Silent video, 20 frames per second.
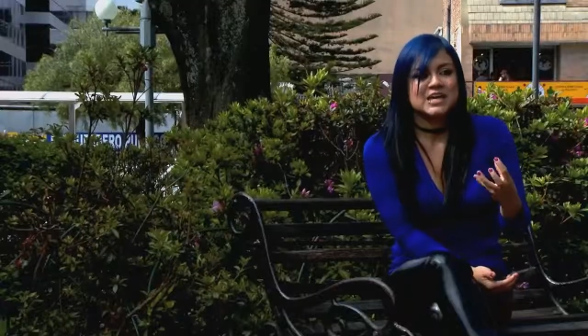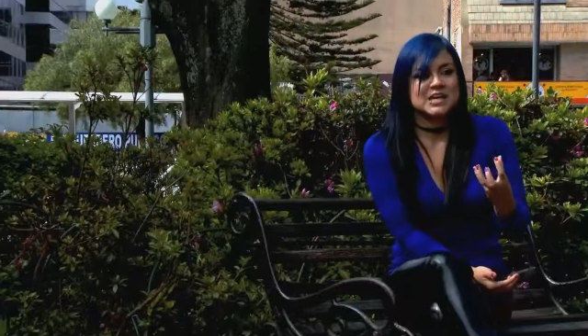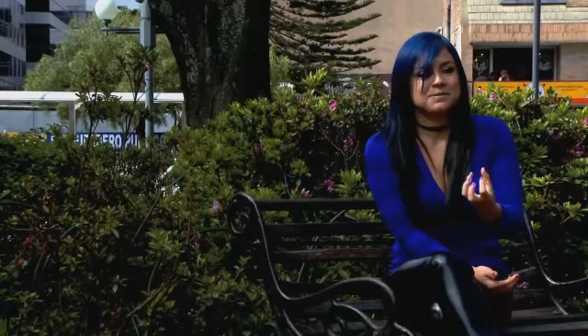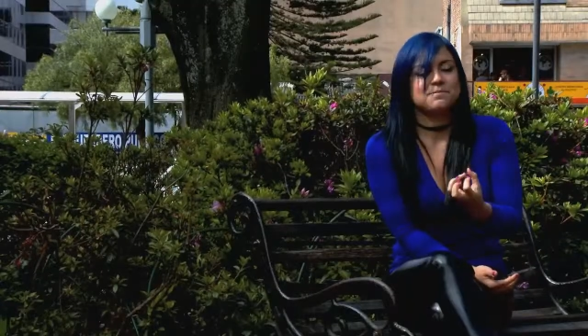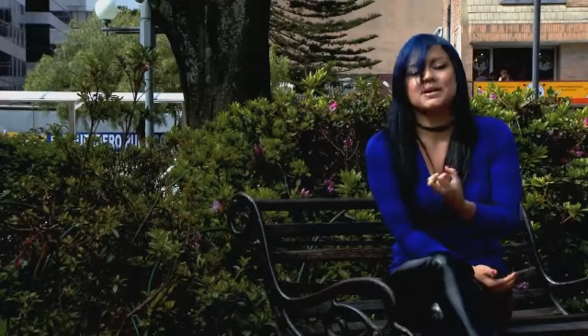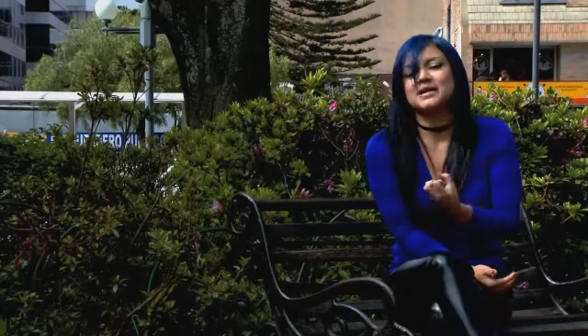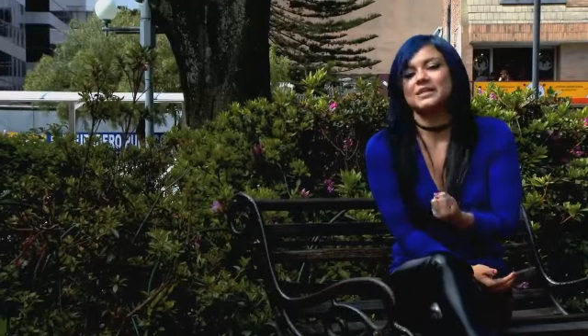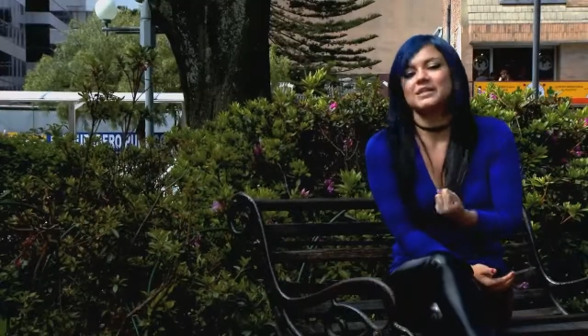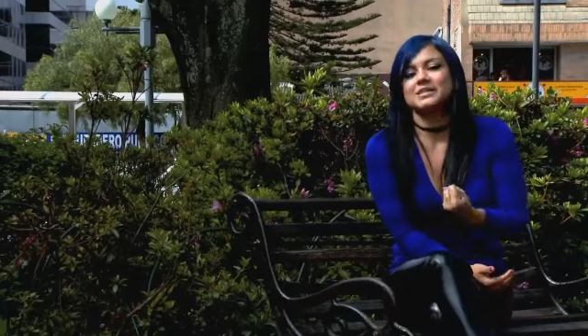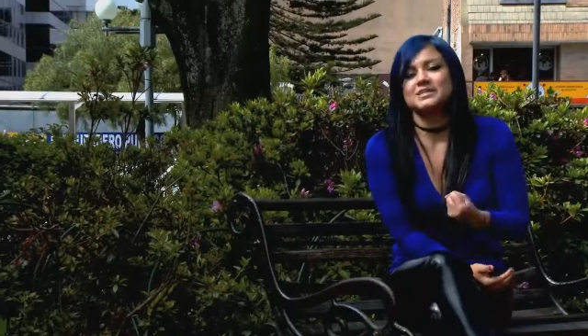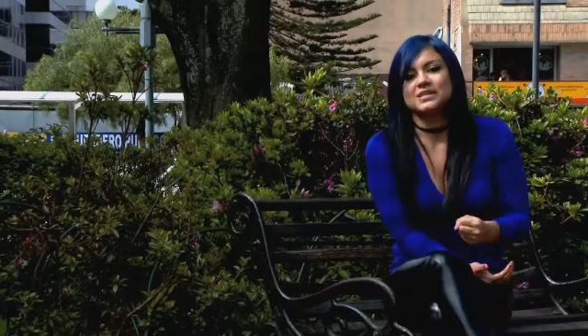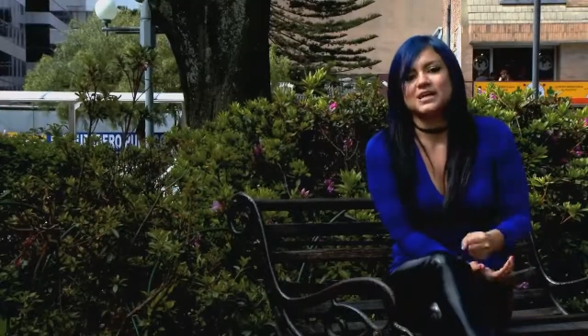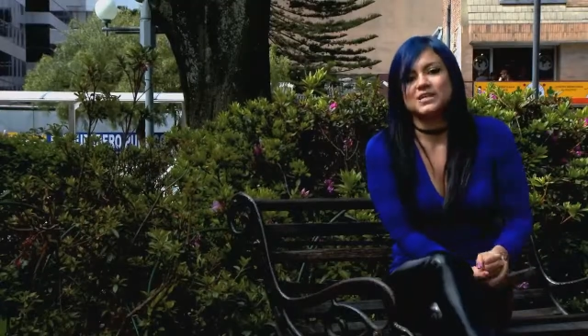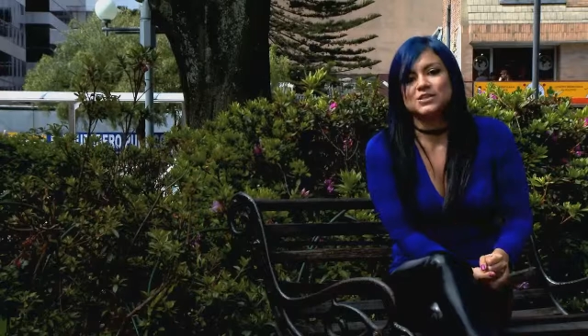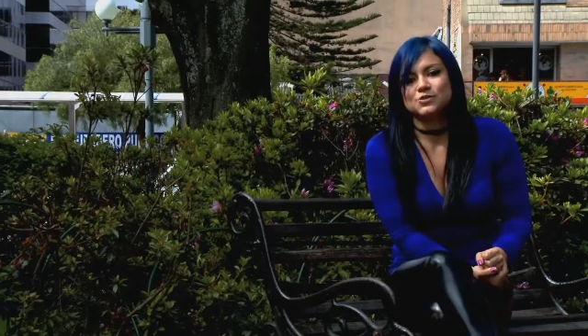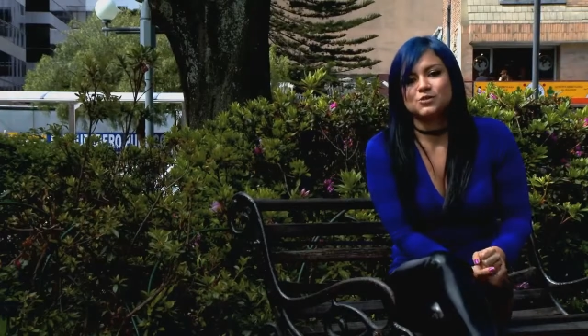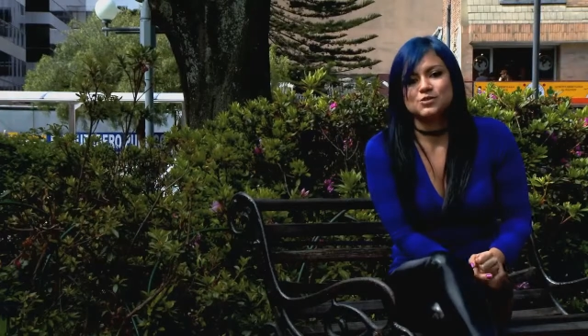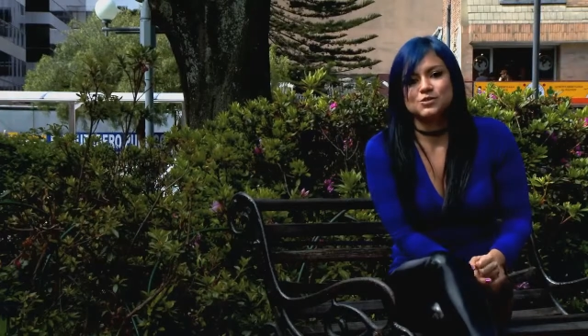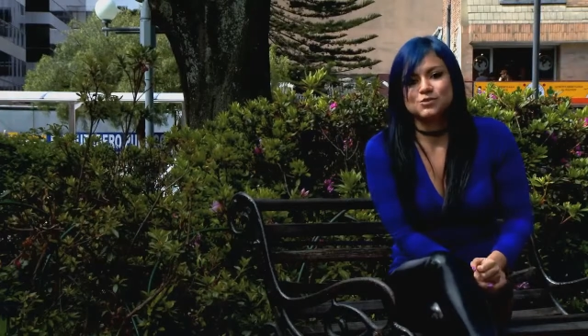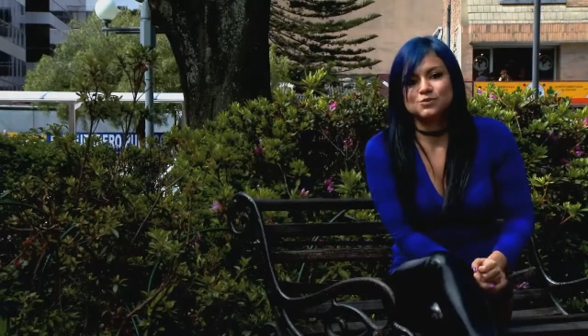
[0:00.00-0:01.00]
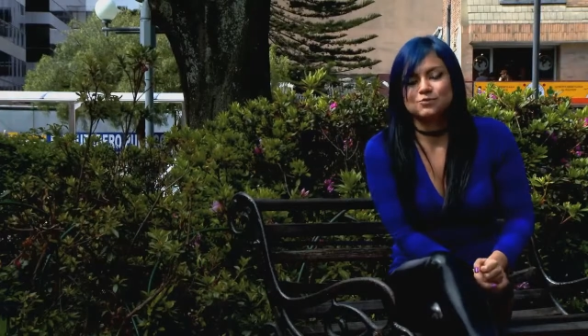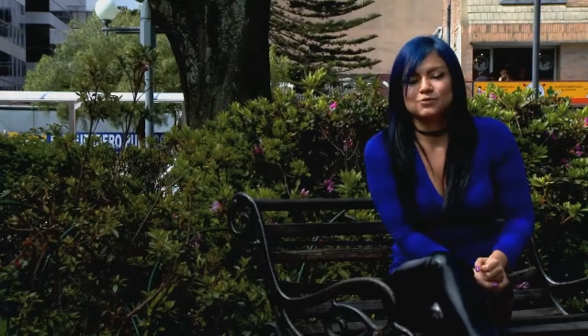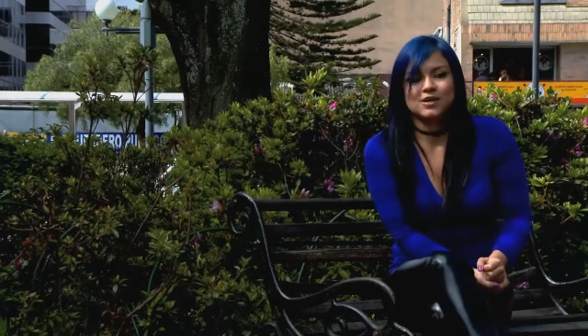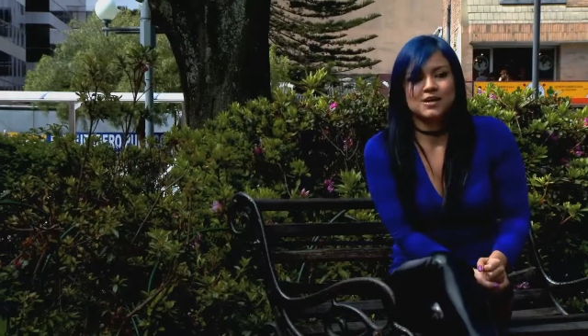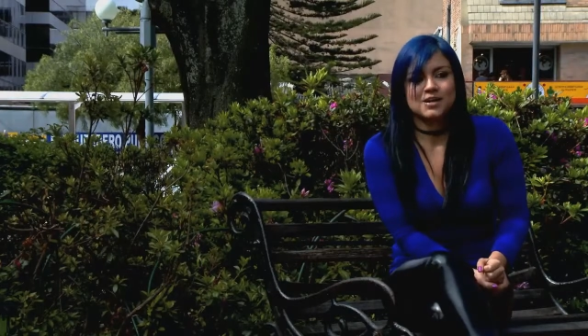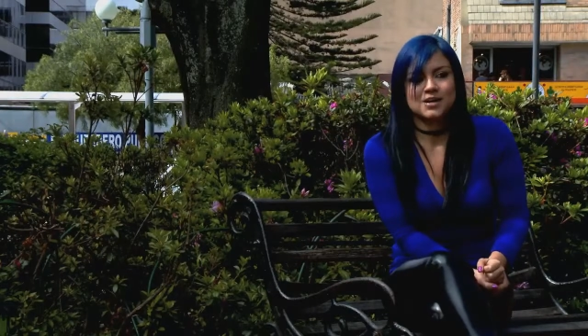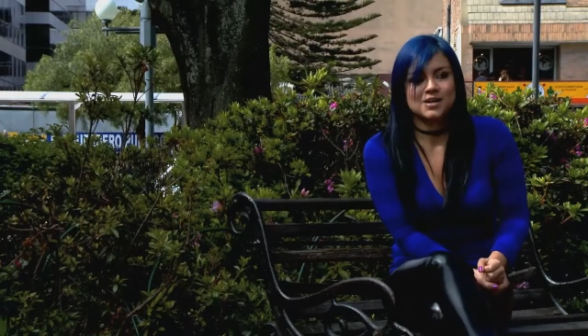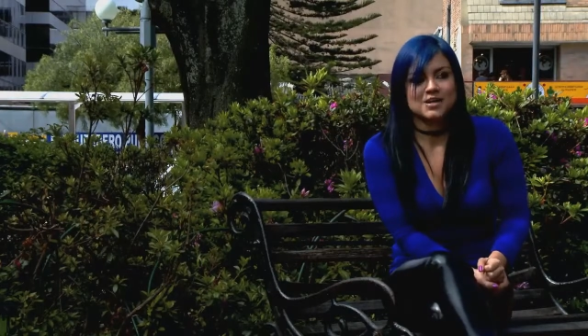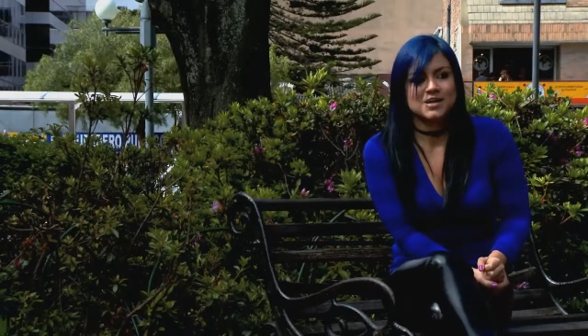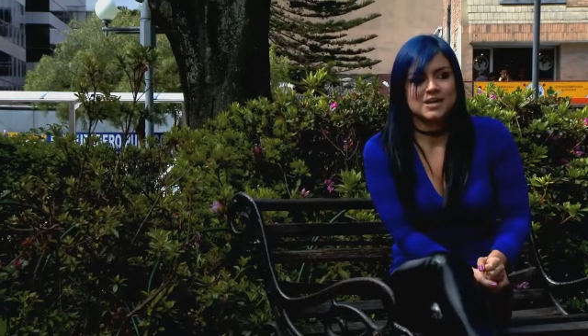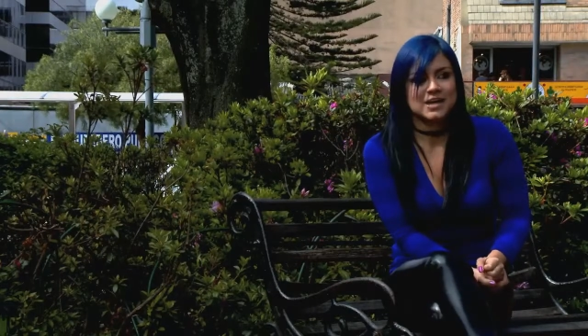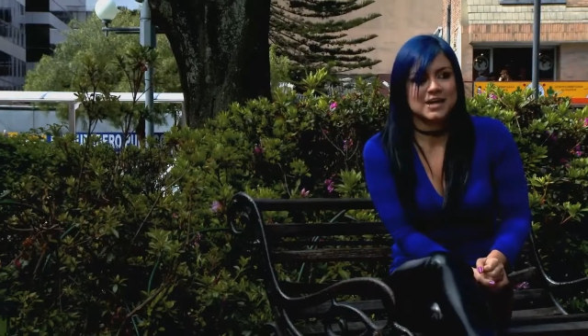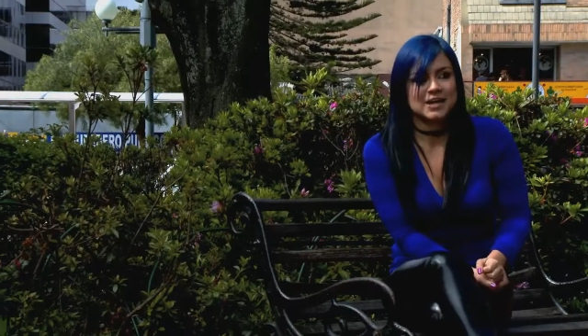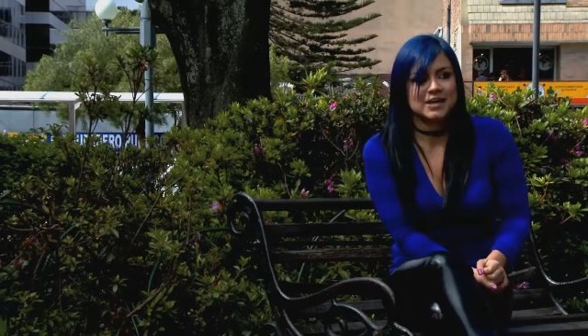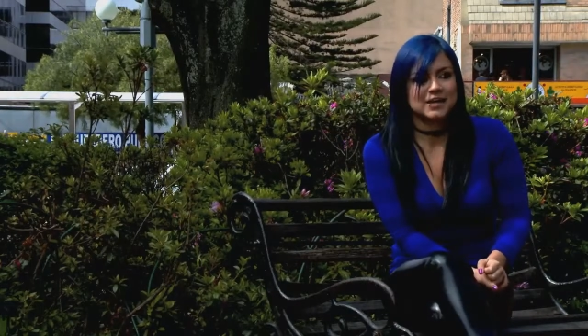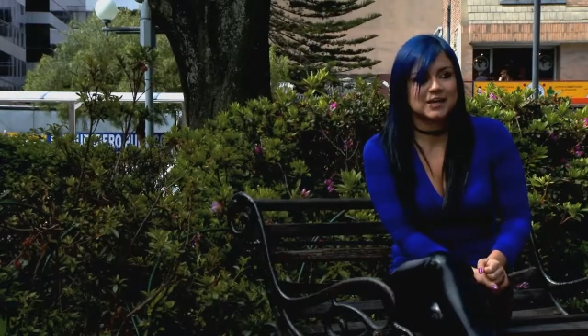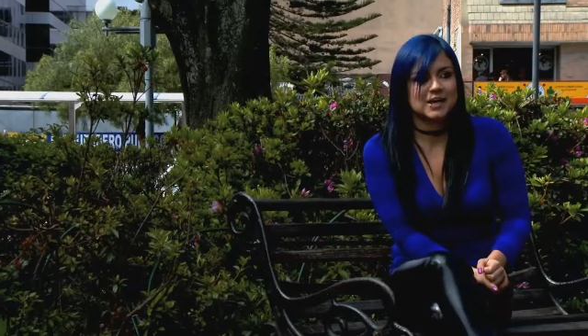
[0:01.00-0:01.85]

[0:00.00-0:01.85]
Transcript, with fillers: Y Met eso, es una energía